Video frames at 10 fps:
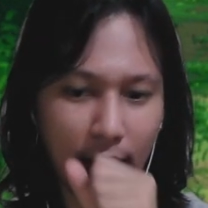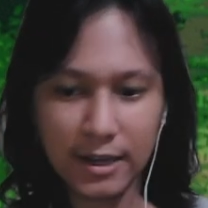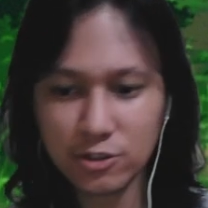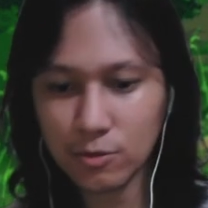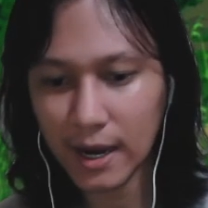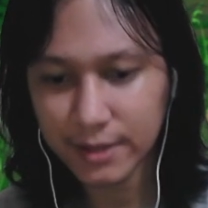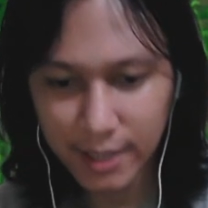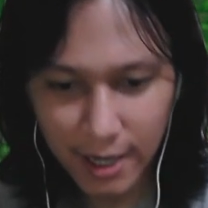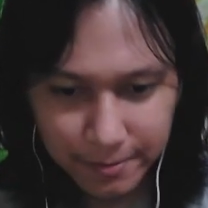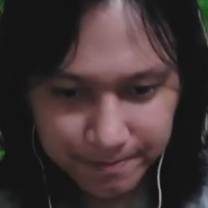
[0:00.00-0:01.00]
langsung
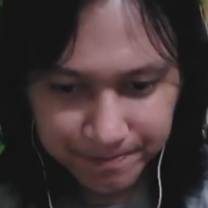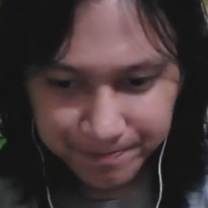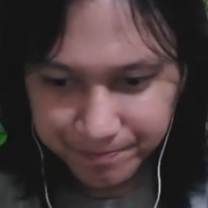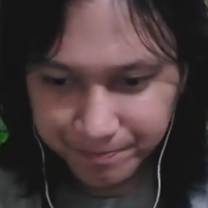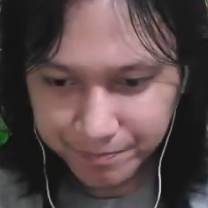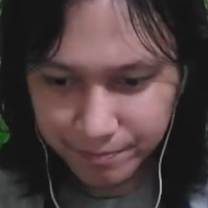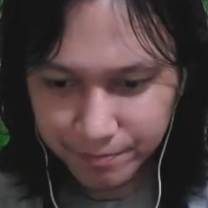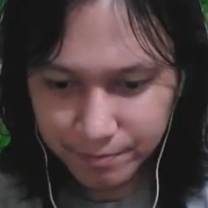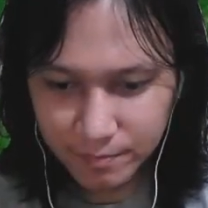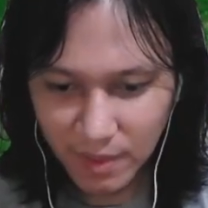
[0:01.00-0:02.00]
mati ya
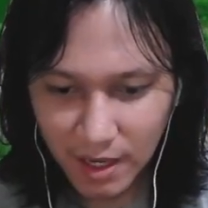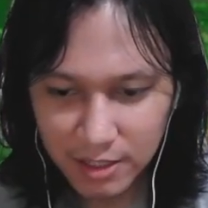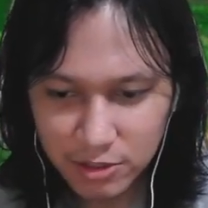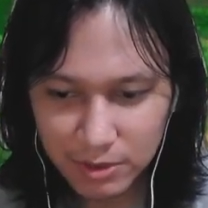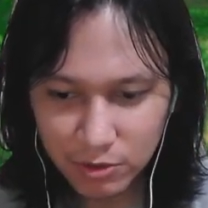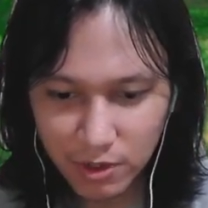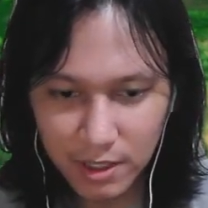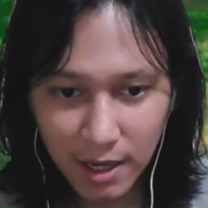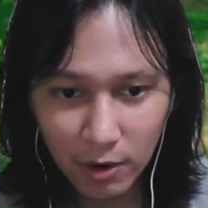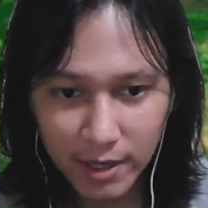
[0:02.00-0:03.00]
langsung mati hmm,
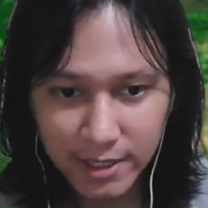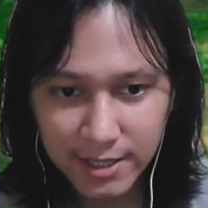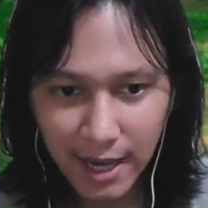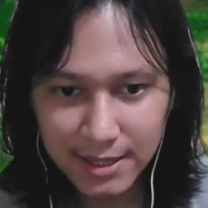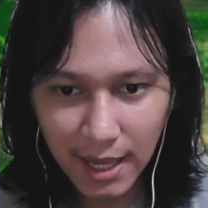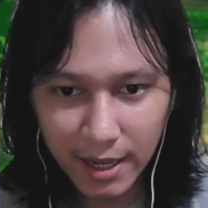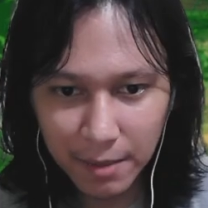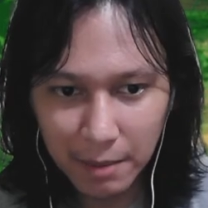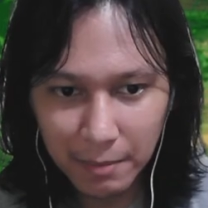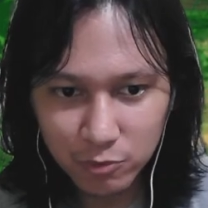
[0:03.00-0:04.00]
kalau diinjek katak ya
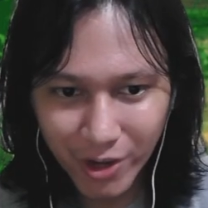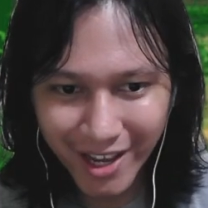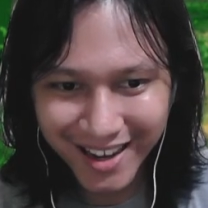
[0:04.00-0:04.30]
mamam tuh ya